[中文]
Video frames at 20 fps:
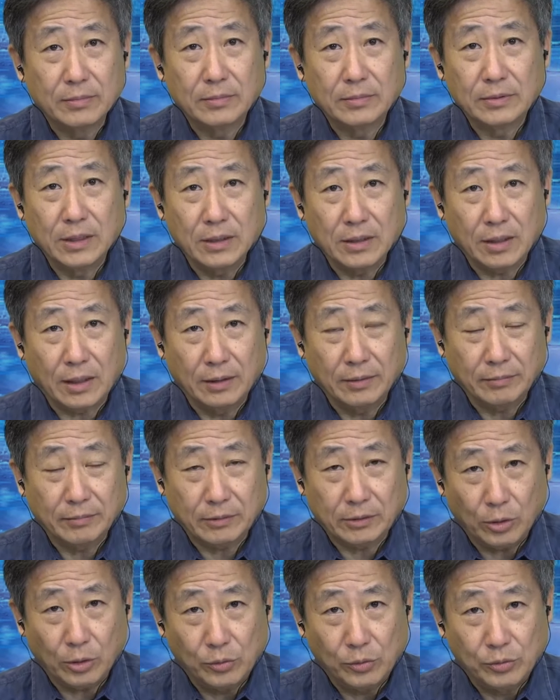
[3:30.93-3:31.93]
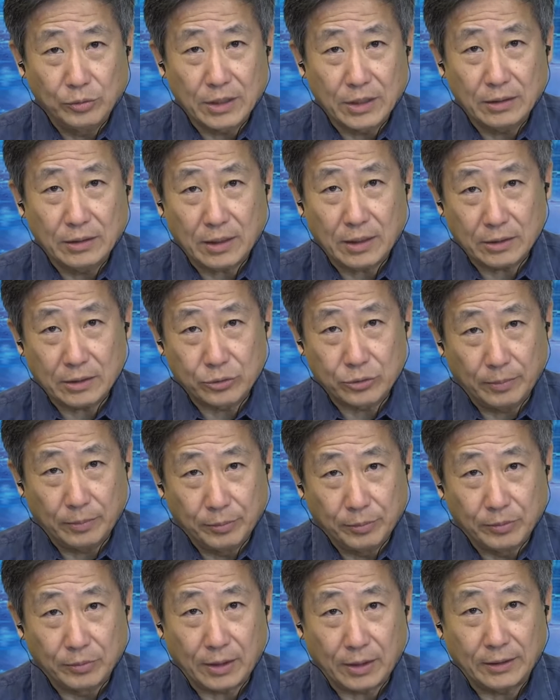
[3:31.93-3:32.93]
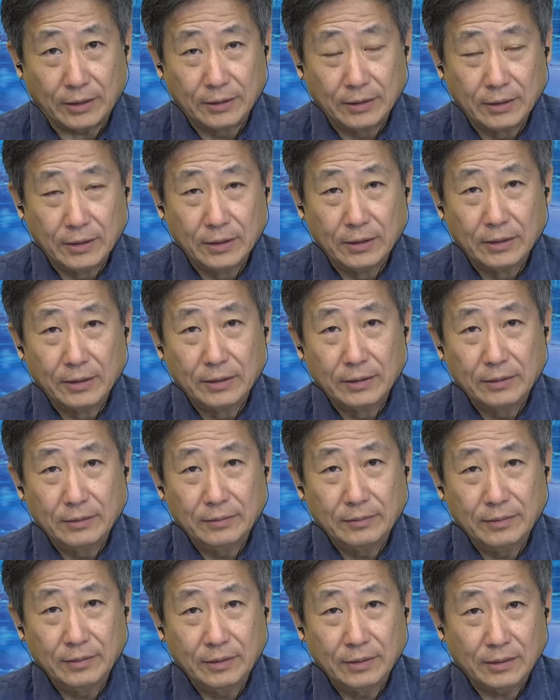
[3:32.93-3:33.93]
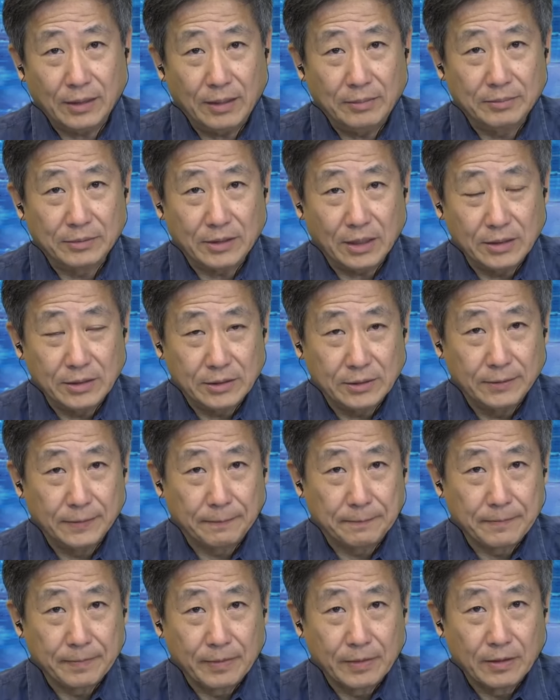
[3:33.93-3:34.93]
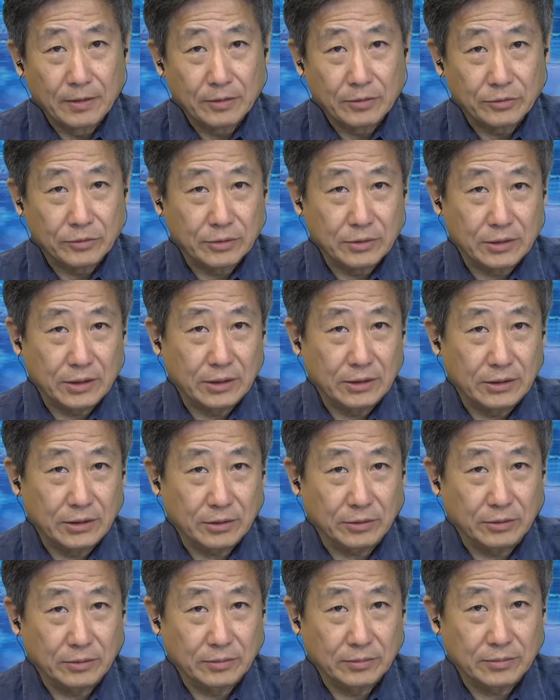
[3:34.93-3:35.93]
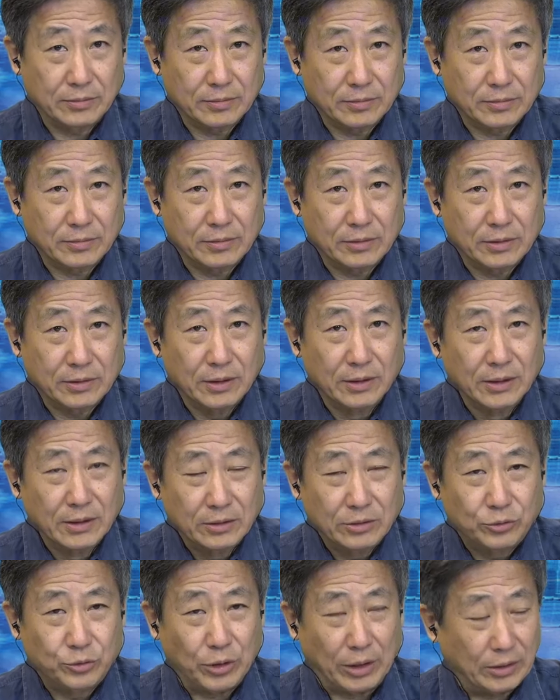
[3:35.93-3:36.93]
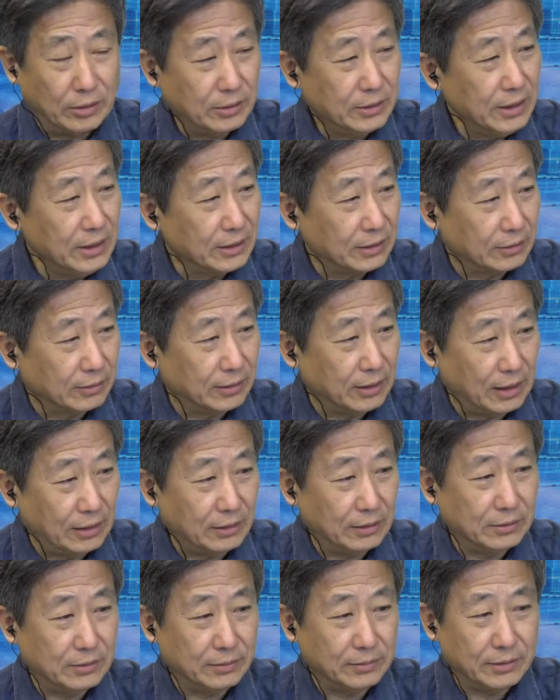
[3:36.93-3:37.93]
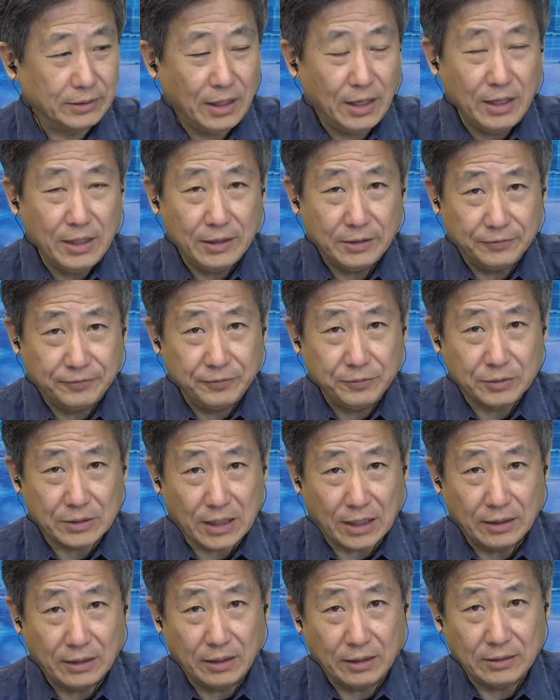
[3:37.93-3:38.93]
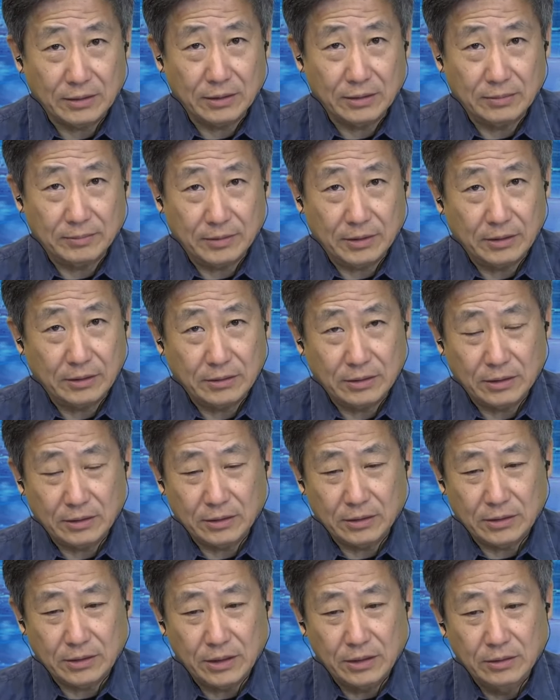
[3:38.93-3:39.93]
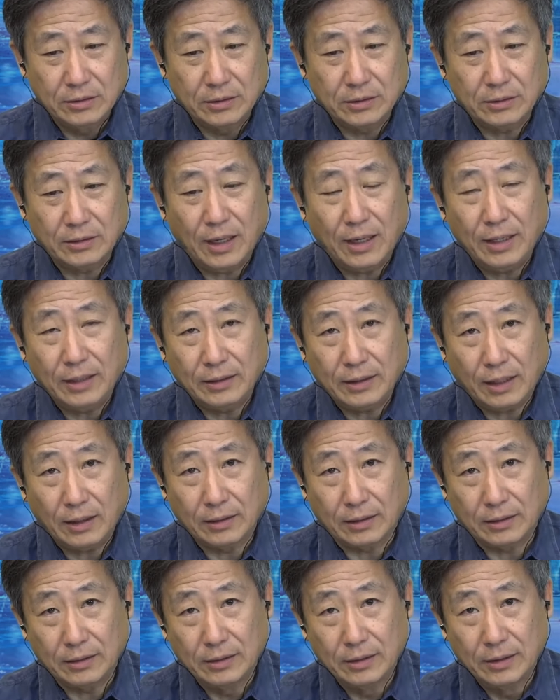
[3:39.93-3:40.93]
银行都跟他说不啊，因为他们担心，说这以后卷到这里头来了，你知道吗？太复杂了，这里面而且这个金额太大了。